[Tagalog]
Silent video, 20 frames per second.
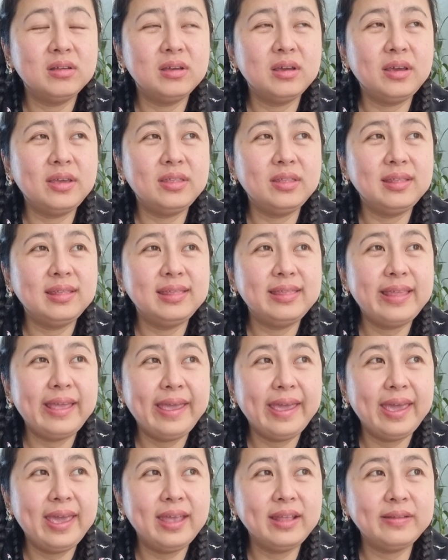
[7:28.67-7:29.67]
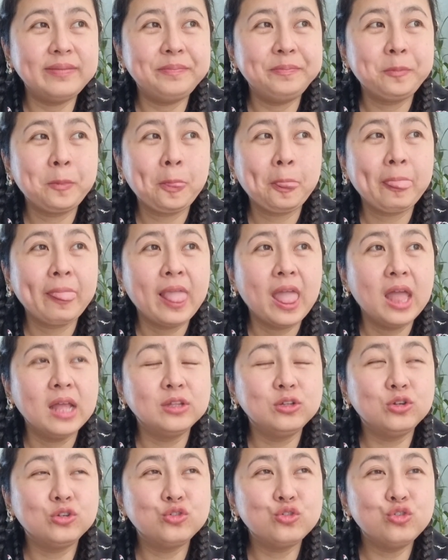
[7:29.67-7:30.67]
and then
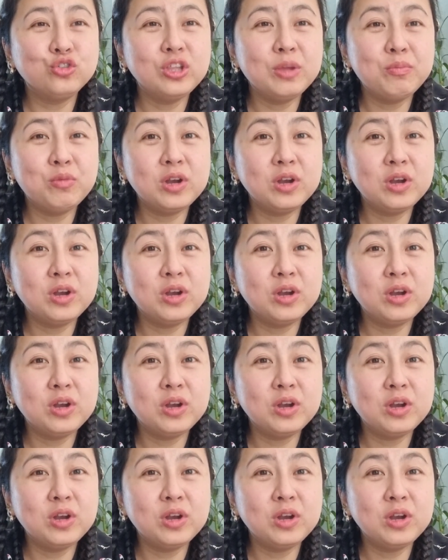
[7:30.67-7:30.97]
susutin